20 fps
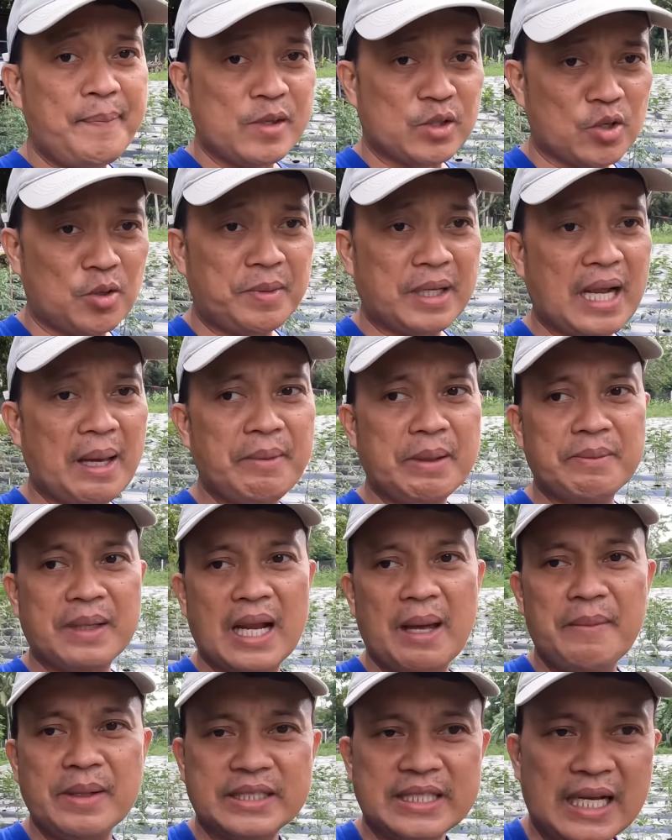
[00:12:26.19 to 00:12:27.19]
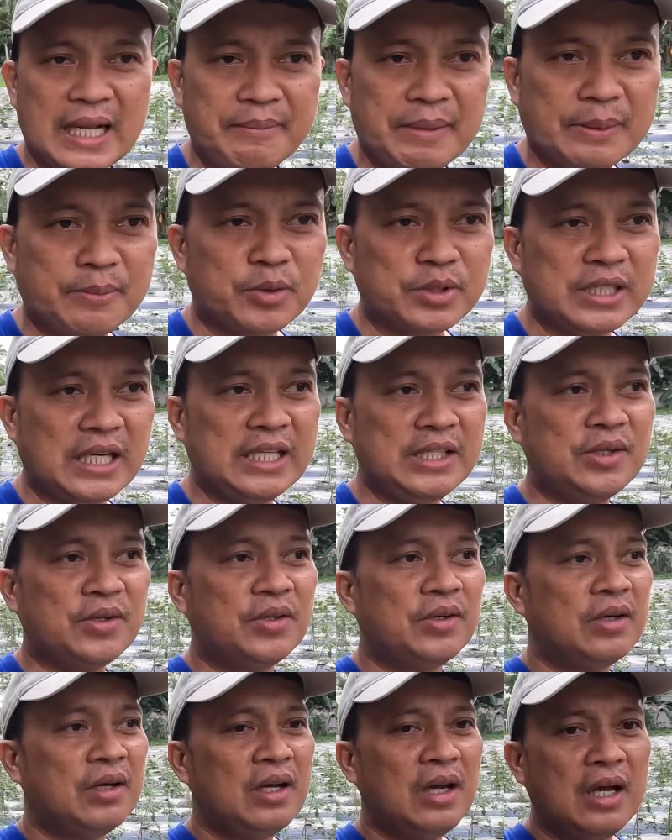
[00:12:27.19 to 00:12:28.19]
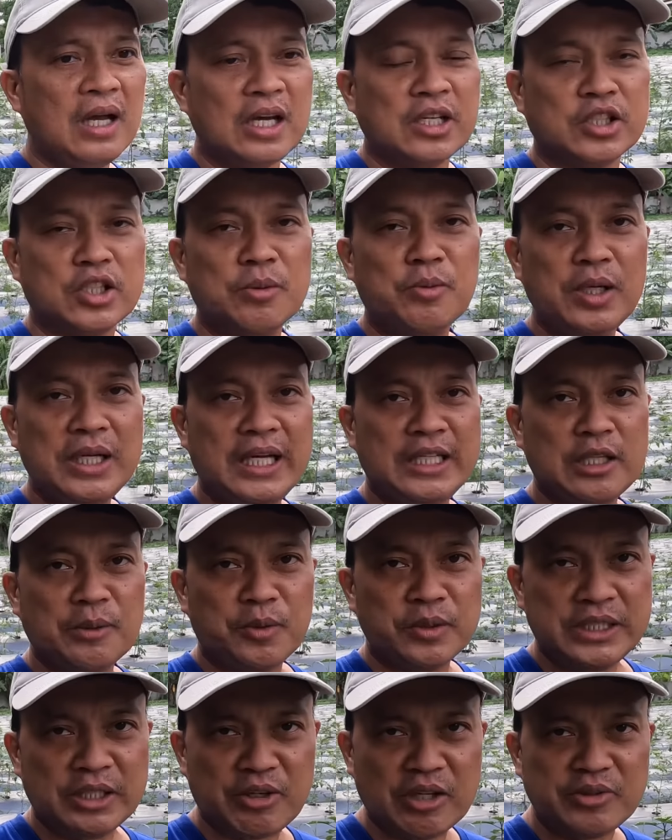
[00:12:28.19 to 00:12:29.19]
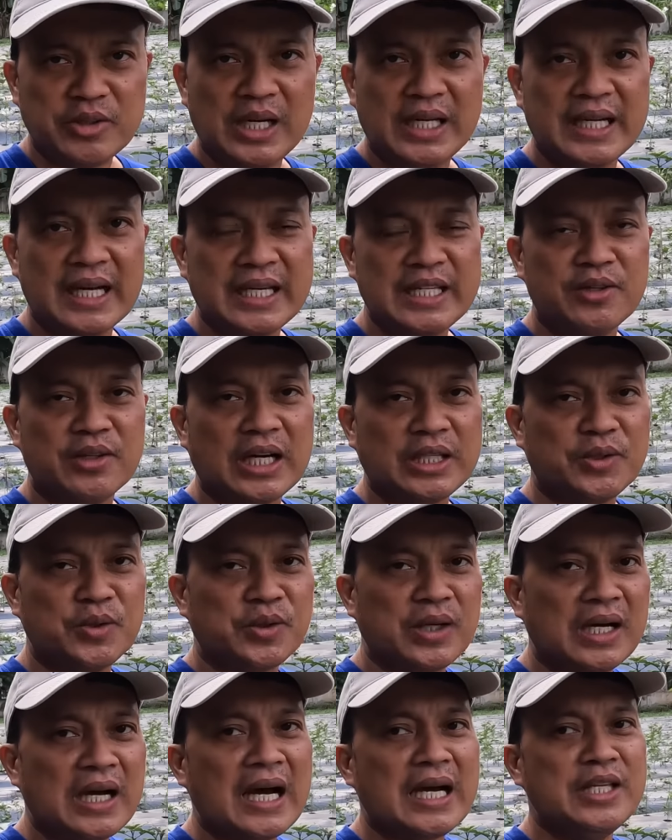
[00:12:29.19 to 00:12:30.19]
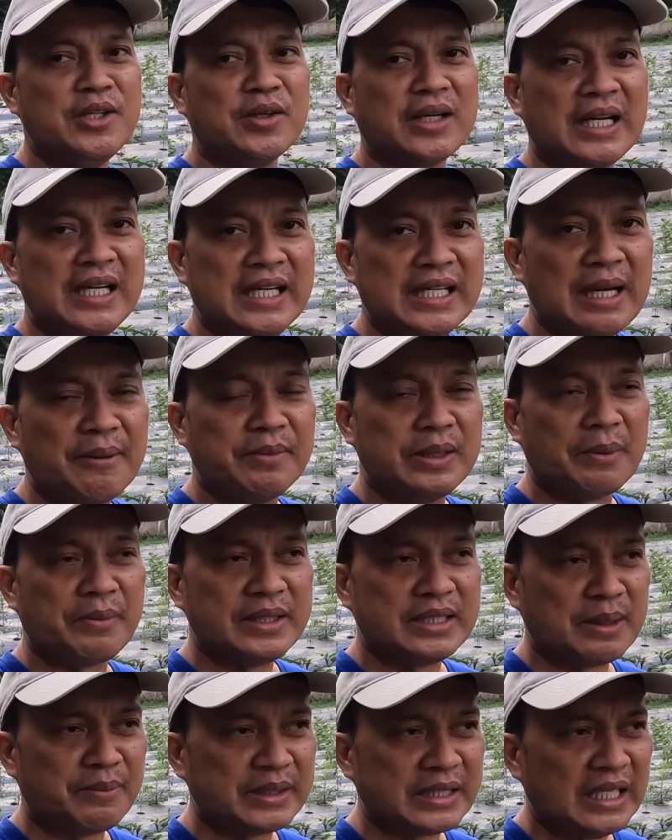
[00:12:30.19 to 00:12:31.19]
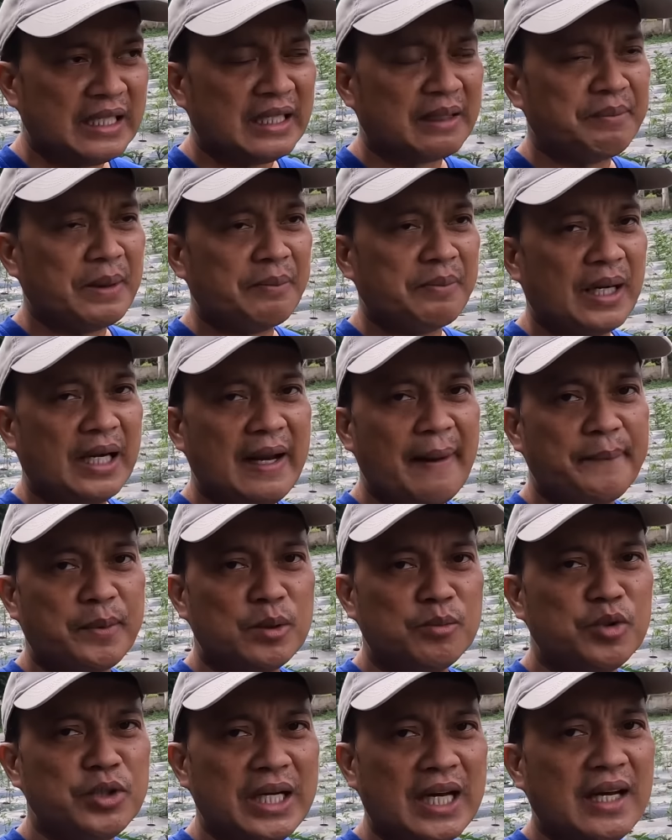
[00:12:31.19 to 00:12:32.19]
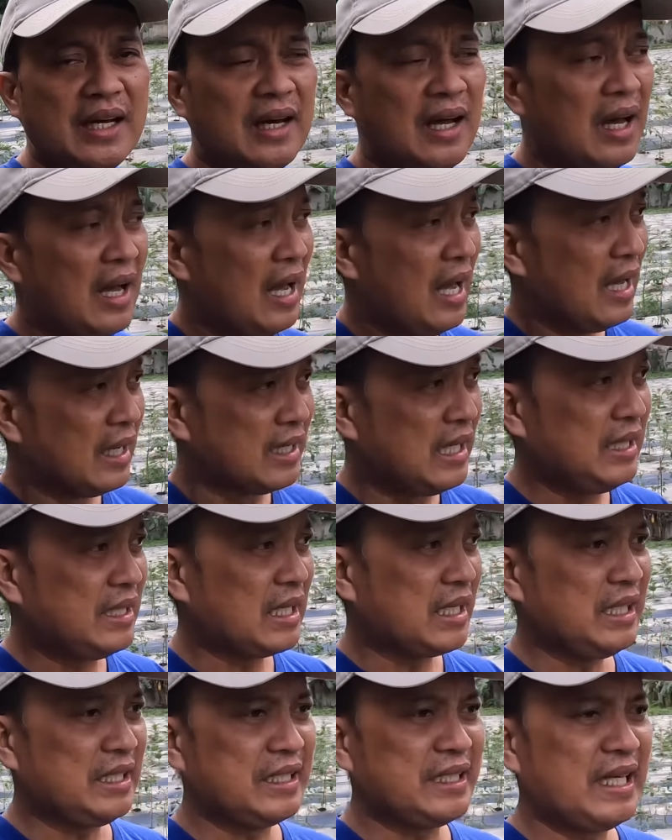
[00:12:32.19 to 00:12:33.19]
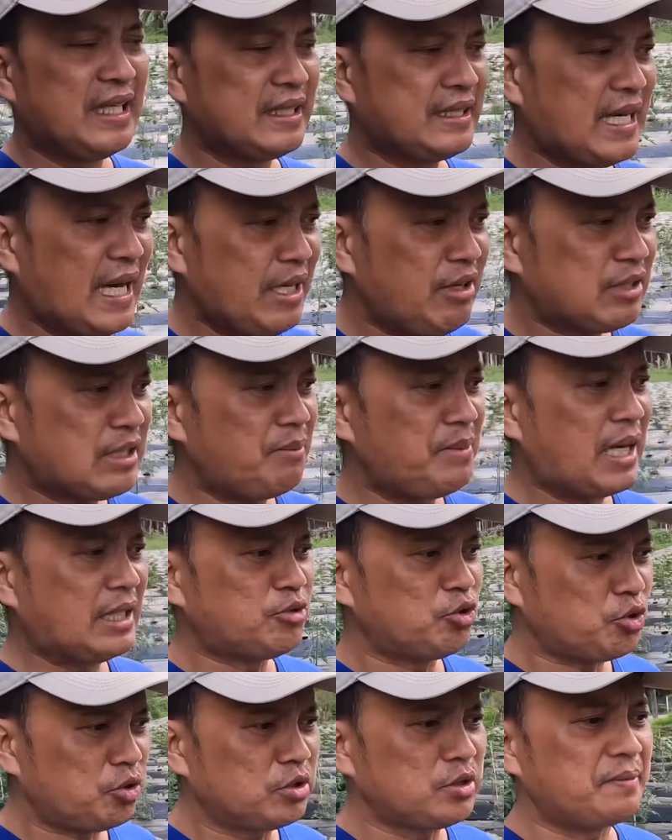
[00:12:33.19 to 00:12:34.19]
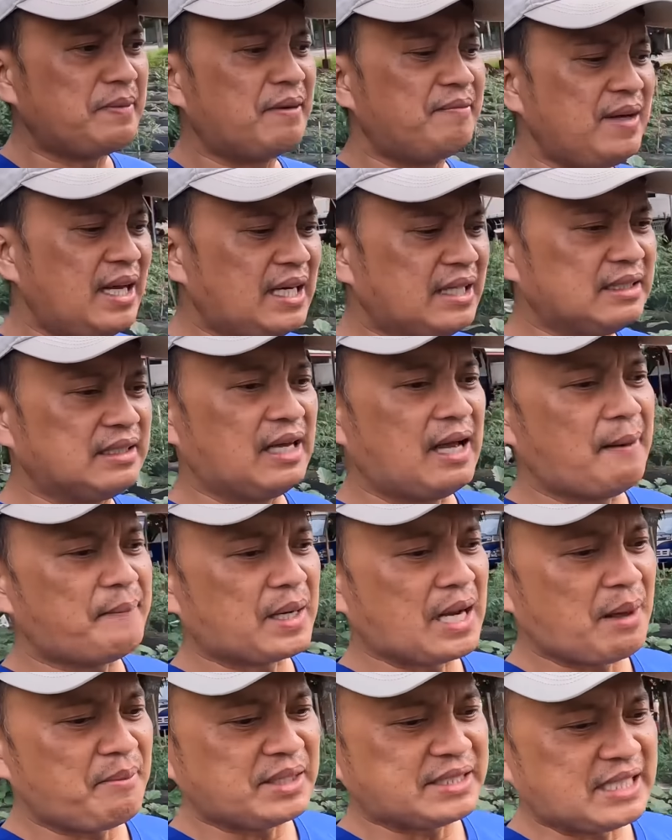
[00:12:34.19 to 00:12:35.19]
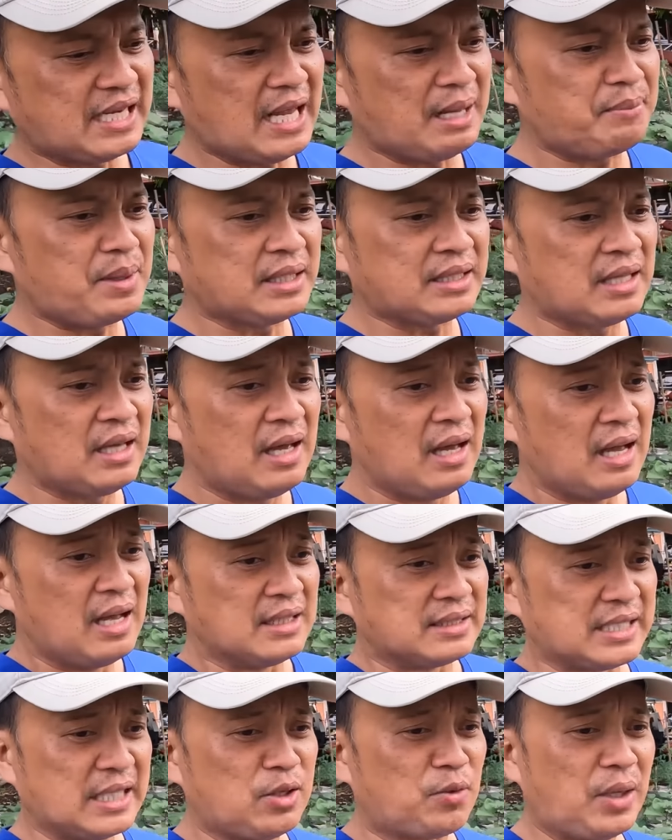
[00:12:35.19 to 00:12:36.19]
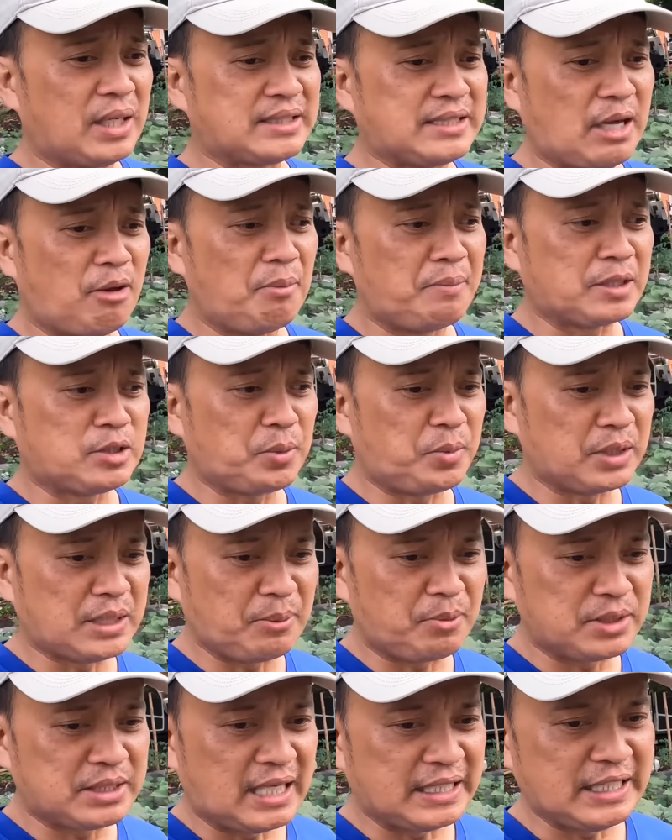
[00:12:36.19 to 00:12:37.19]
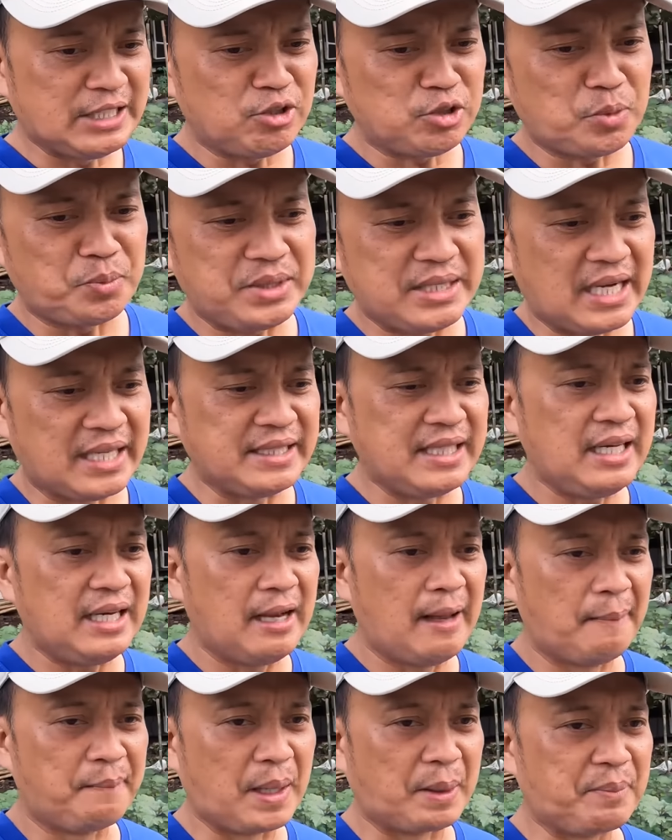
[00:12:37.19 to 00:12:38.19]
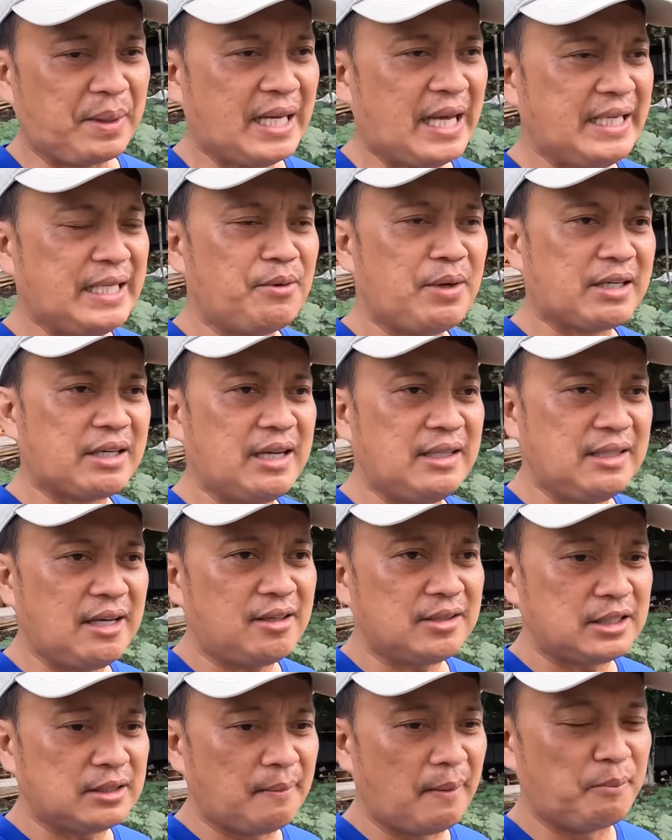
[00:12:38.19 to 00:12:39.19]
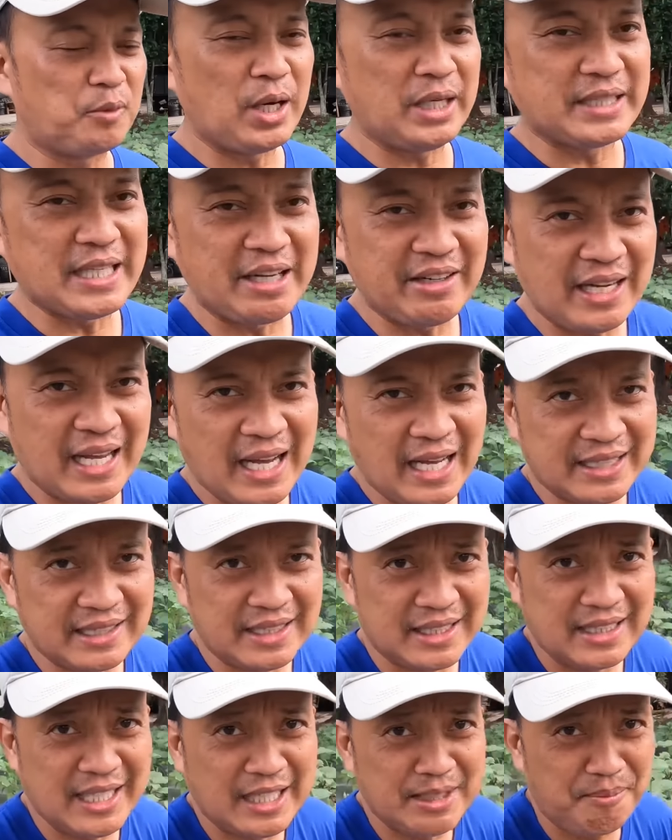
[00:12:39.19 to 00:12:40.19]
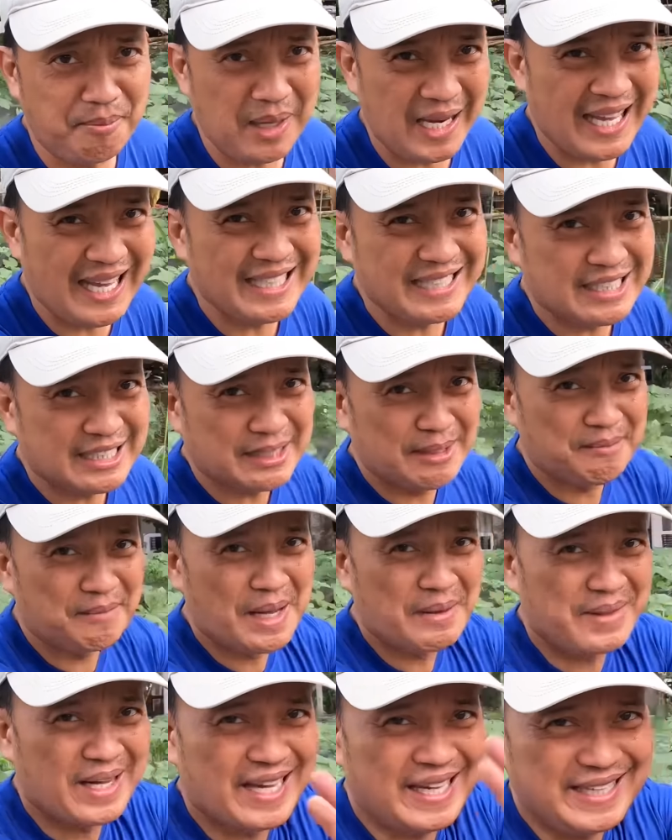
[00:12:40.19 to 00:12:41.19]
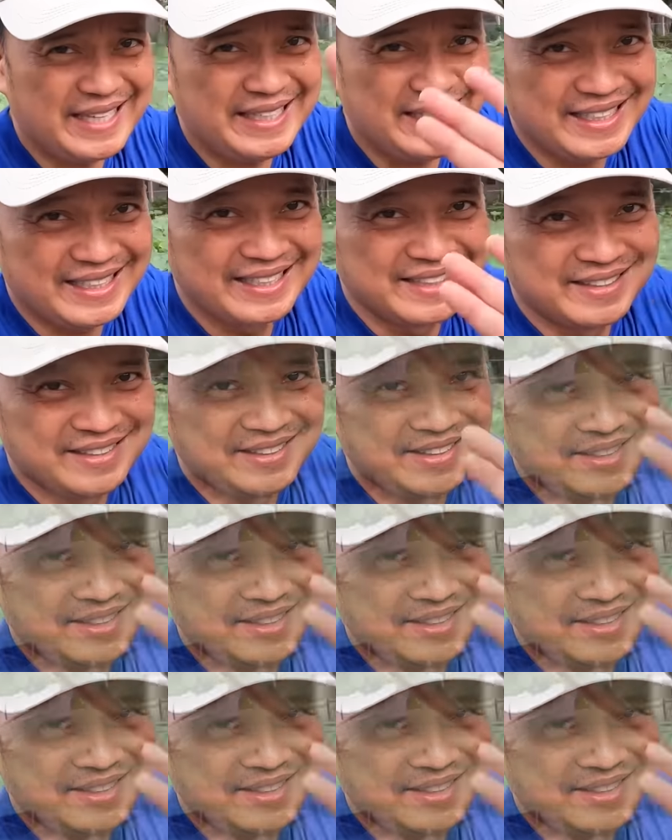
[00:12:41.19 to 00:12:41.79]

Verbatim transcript: So maraming maraming salamat po sa inyo. So muli, ito po si Kuya Kajulay, ang inyong katugang, ang inyong kalingap na pansamantalang nagpapaalam po muna. Kita-kita na lang tayo sa mga susunod ko pang vlog. Uh, maraming salamat sa inyong walang samang pagsuporta po sa ating YouTube channel. Pagpalain naman kayo ng Diyos. Abuhay tayong lahat. God bless. Bye-bye.